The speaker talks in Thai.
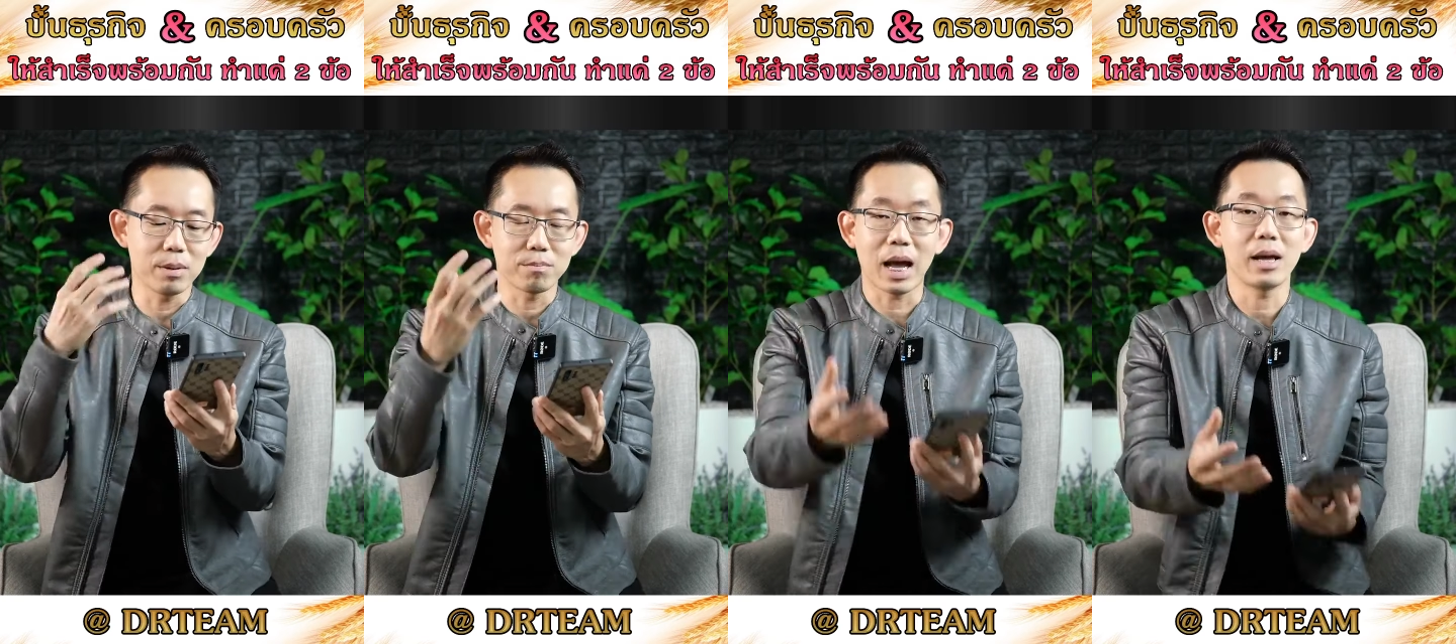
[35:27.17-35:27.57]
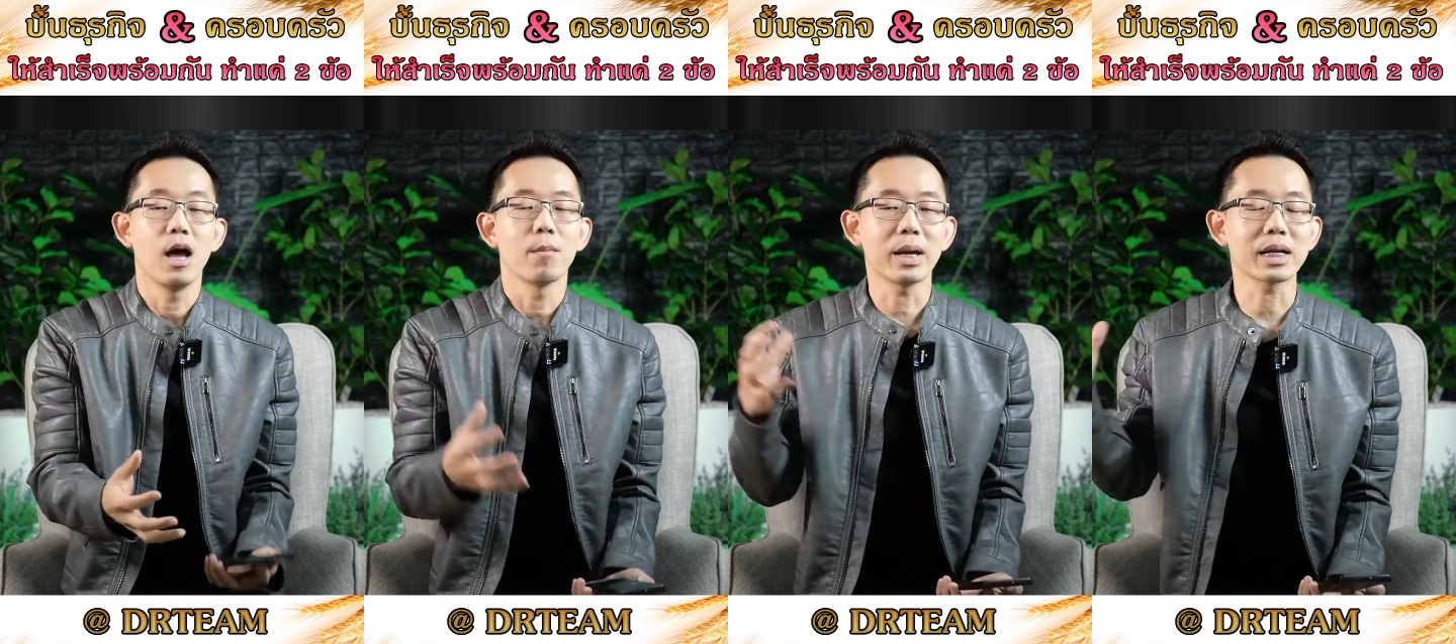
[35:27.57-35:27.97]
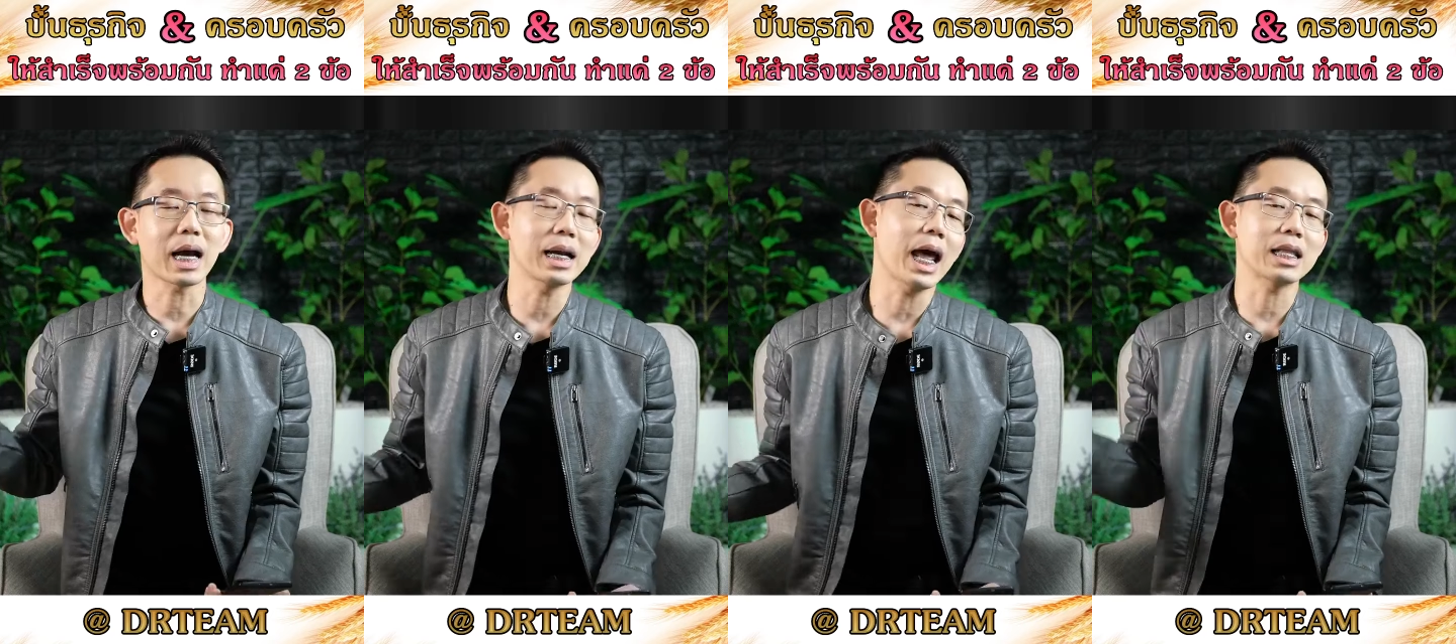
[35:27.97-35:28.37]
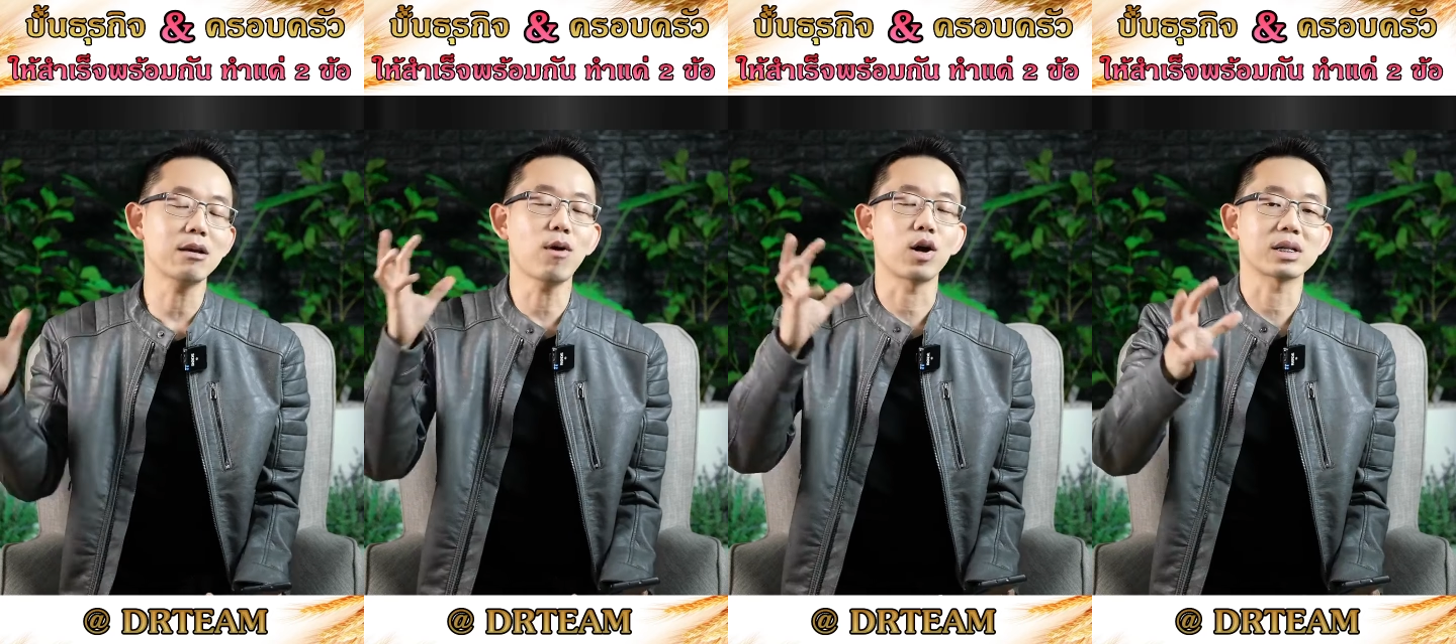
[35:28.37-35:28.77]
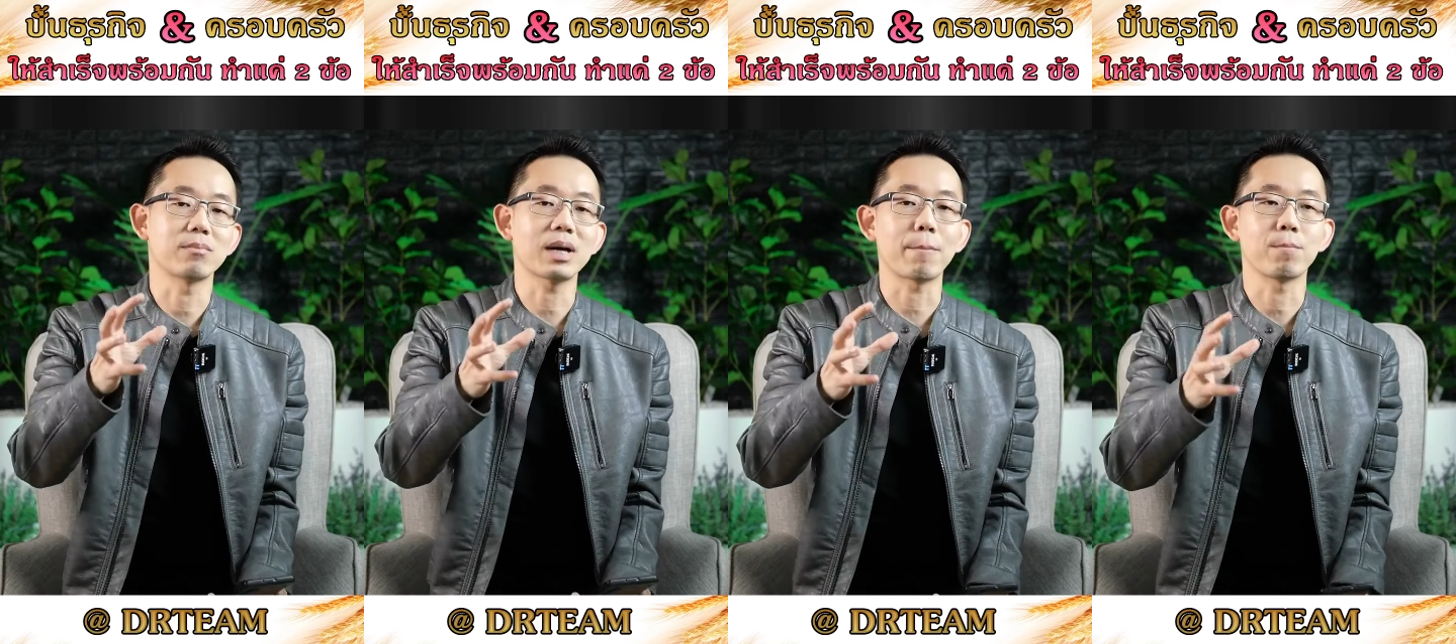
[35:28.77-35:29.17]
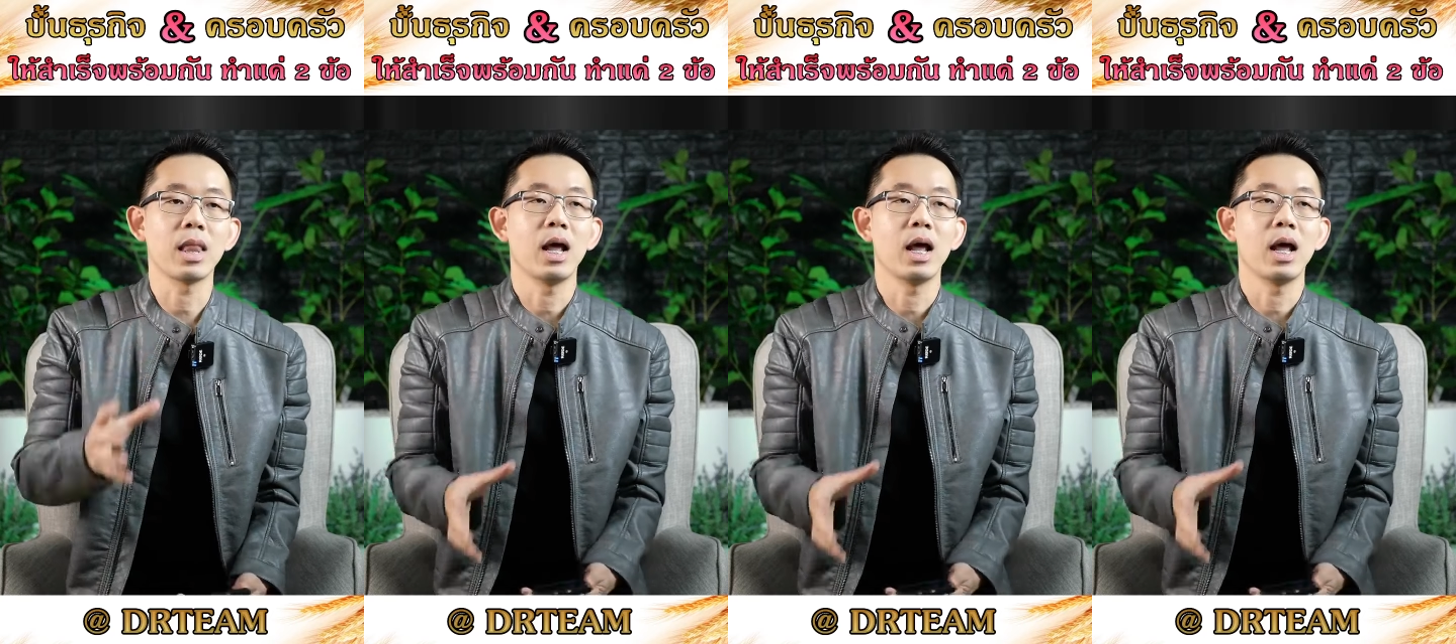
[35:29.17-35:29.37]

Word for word: พิมพ์ไปเป็นกันแดดที่เหมาะสำหรับ